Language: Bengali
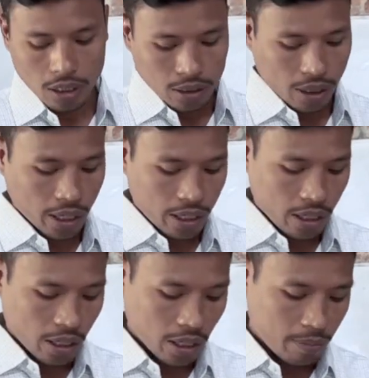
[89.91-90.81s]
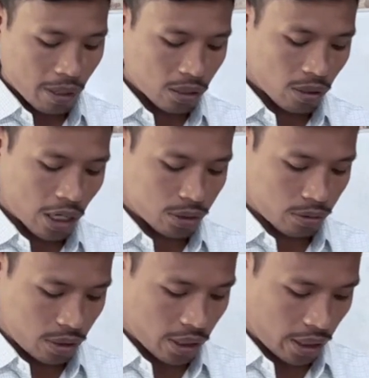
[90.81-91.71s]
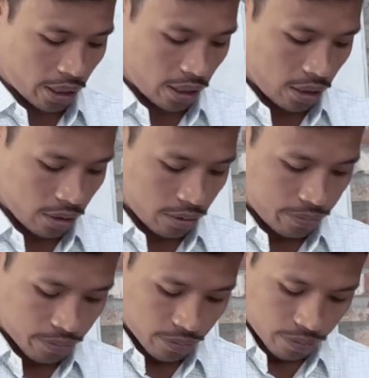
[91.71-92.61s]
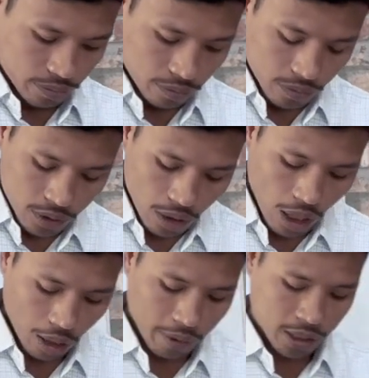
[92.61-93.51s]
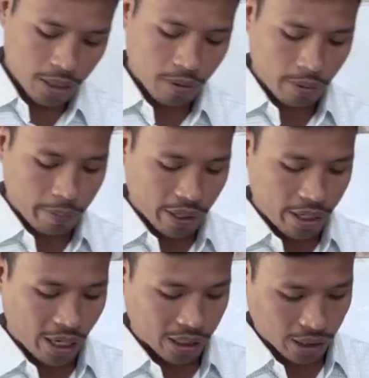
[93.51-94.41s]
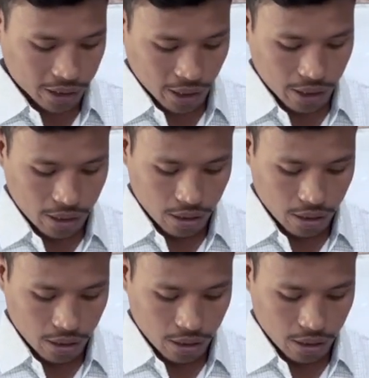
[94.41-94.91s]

তাই এই মাদক আসক্তি থেকে আমরা কিভাবে বেরিয়ে আসা যায়